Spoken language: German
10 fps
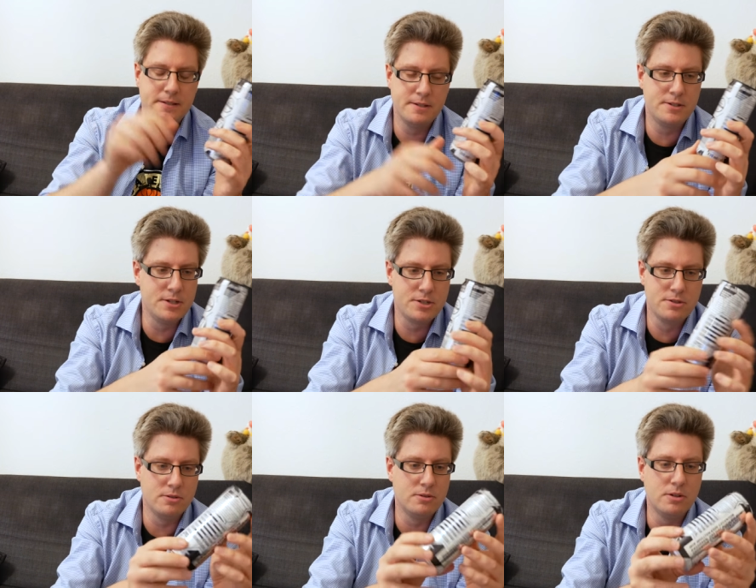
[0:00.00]

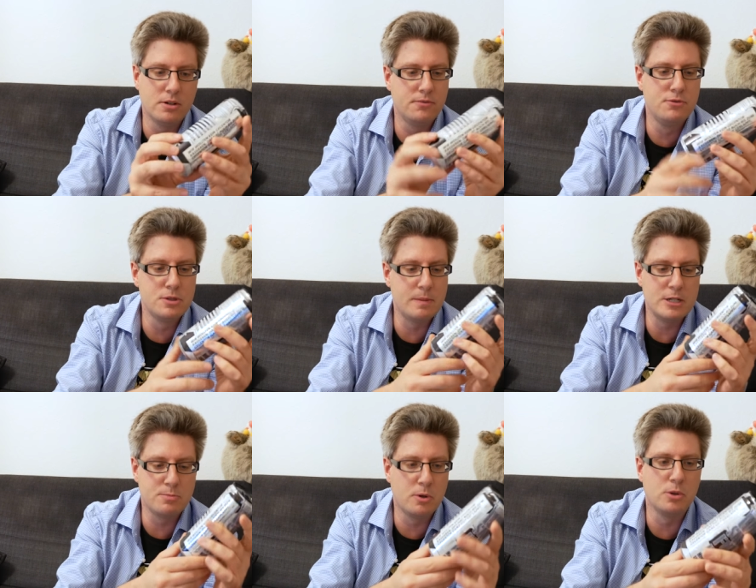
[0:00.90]
Edition und noch ein
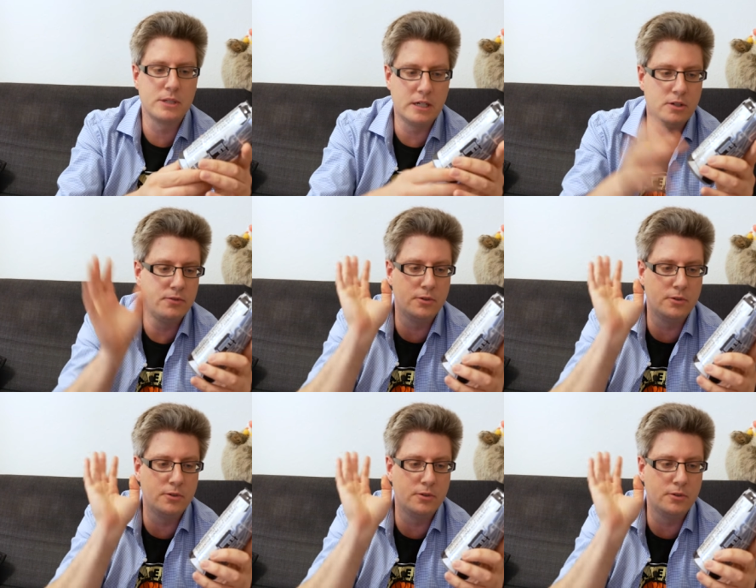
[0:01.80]
Fußballspruch drauf.